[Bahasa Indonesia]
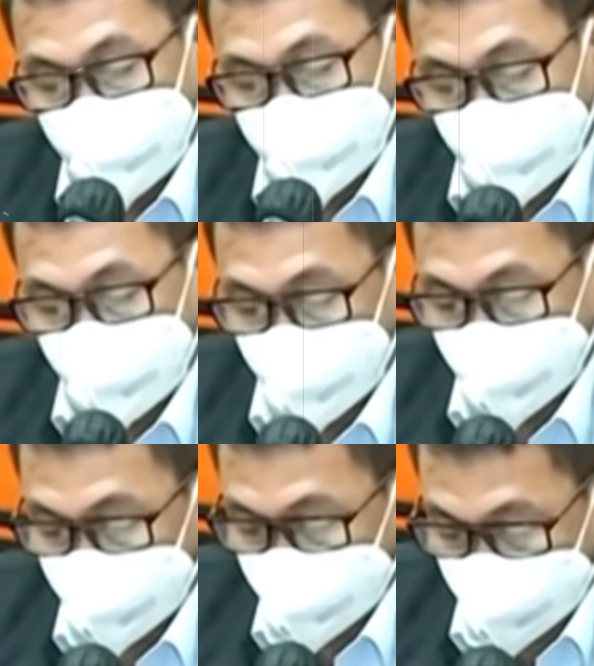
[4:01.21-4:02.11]
yang
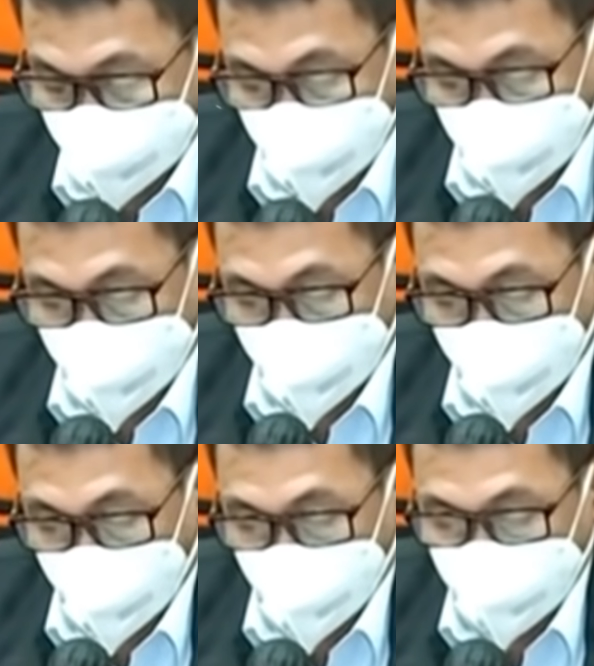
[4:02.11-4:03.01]
diamankan tersebut
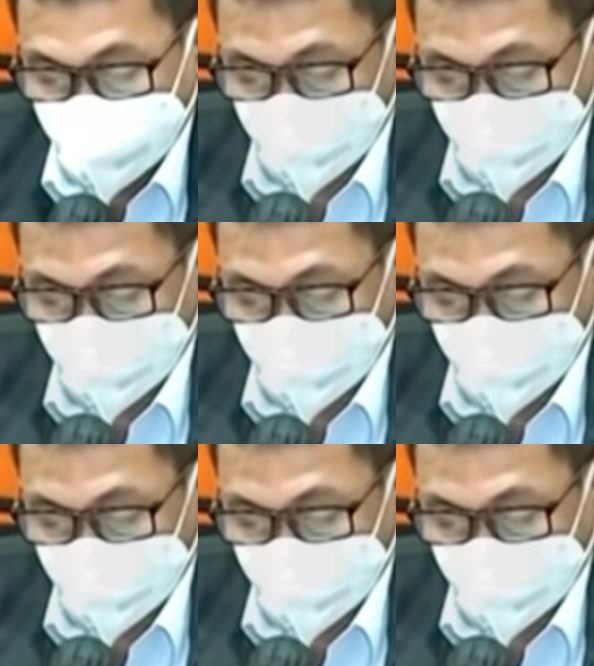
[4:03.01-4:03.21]
antara lain,